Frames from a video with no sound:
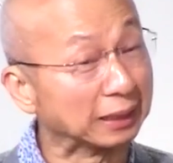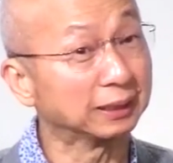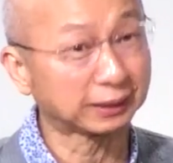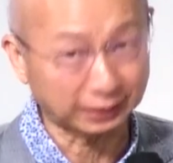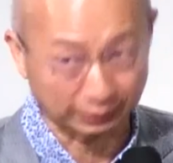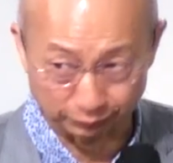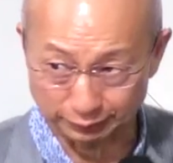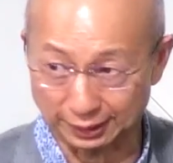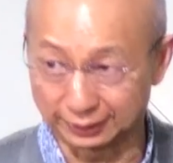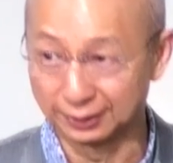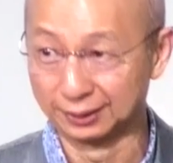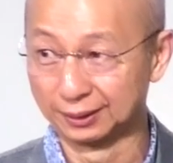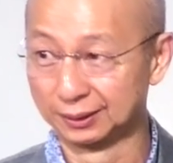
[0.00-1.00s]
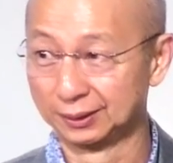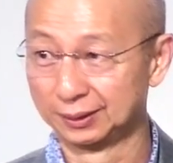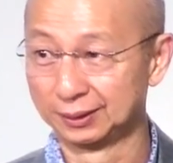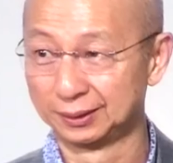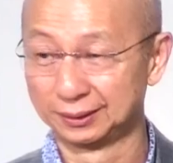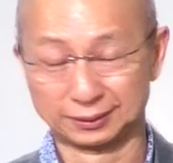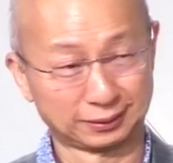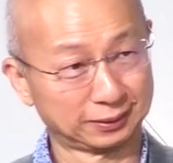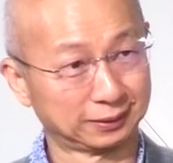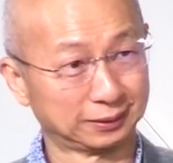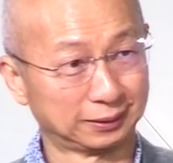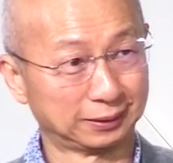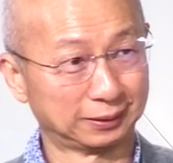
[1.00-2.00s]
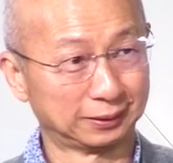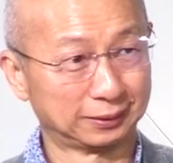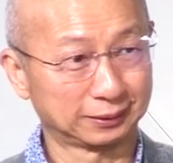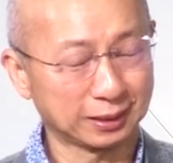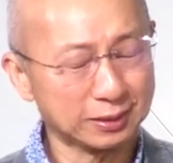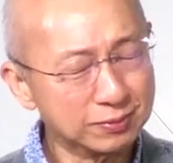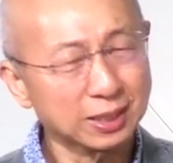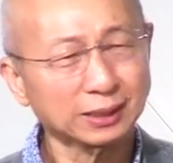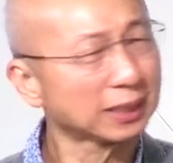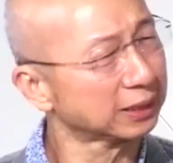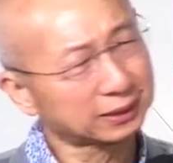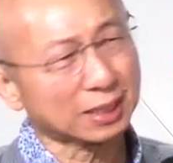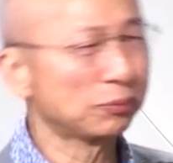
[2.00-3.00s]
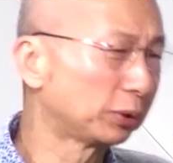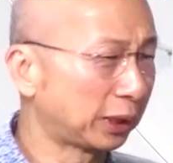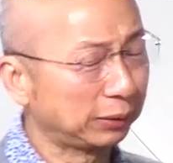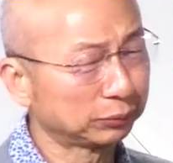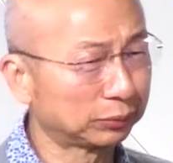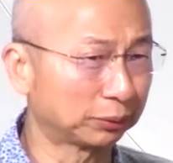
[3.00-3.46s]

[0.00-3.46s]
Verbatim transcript: pumunta sa uh, kabanatang ito?